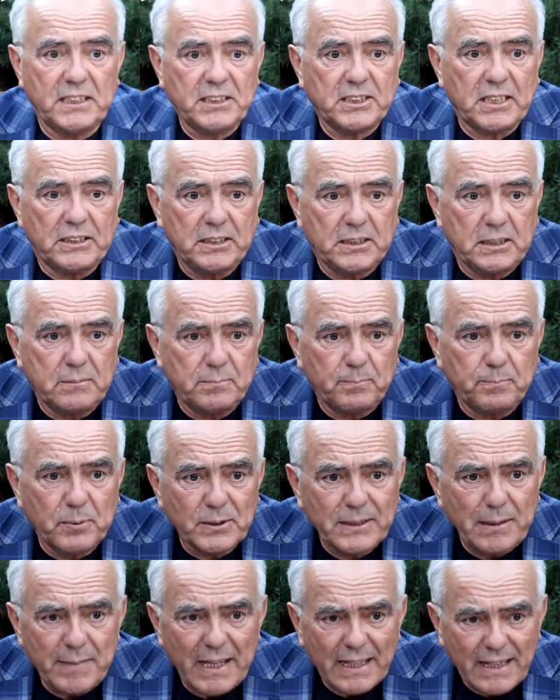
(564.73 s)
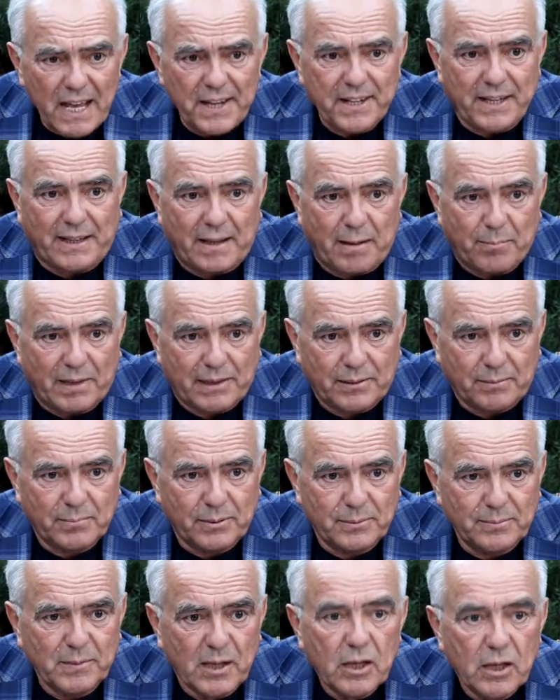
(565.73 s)
zasadzie pozamiatany temat,
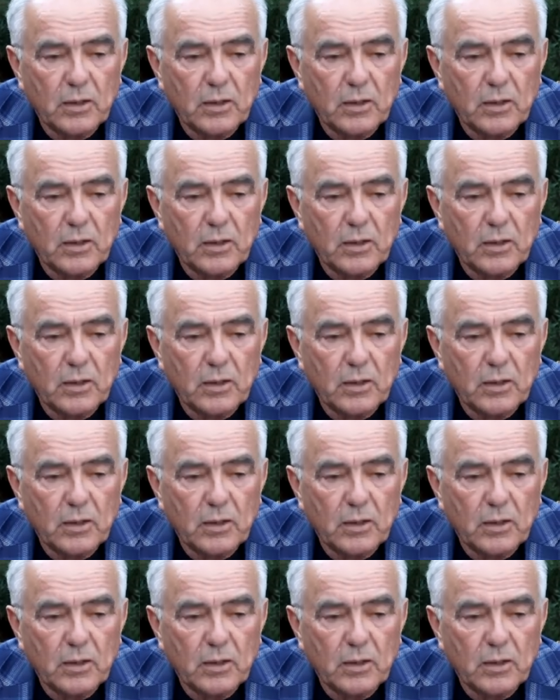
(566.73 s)
bo